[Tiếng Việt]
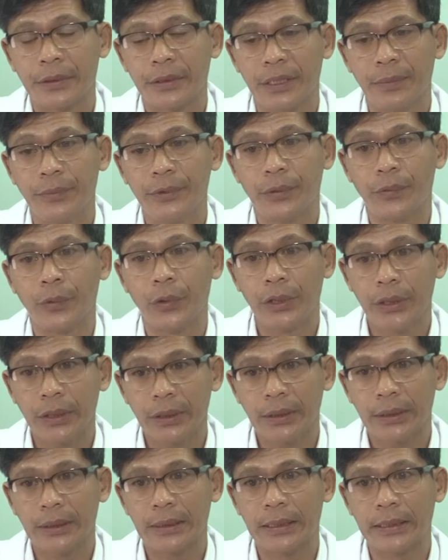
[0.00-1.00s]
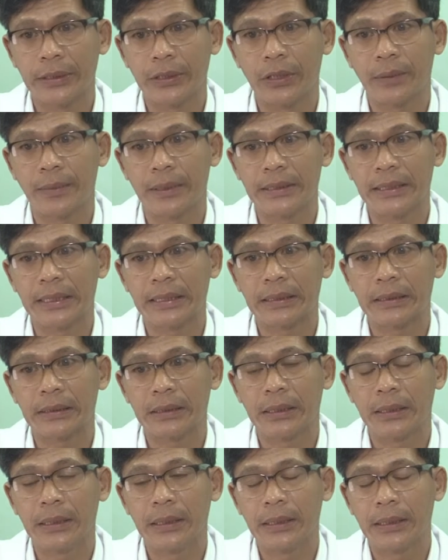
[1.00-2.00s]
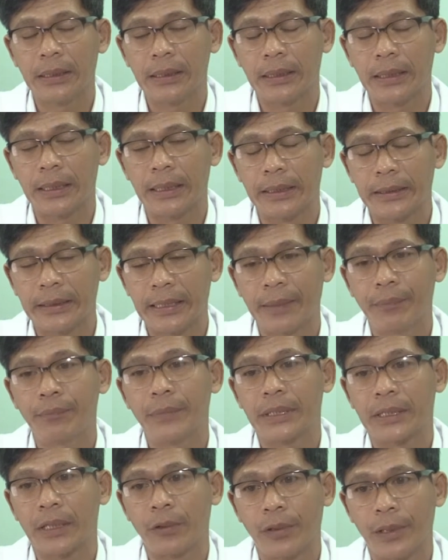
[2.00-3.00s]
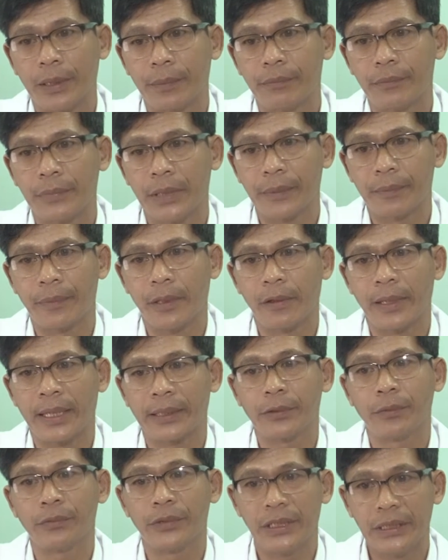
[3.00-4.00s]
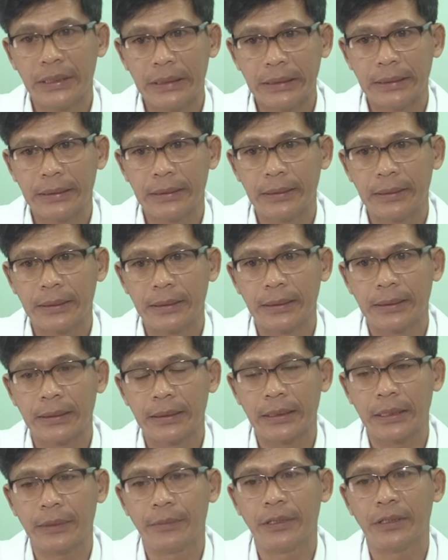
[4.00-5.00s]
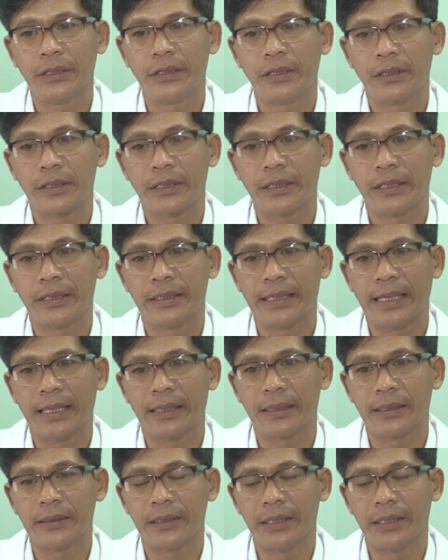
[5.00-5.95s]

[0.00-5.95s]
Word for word: nhiễm trùng huyết là do bệnh nhân à, giảm bạch cầu bạch cầu hạt trung tính thì đưa đến cái tình trạng là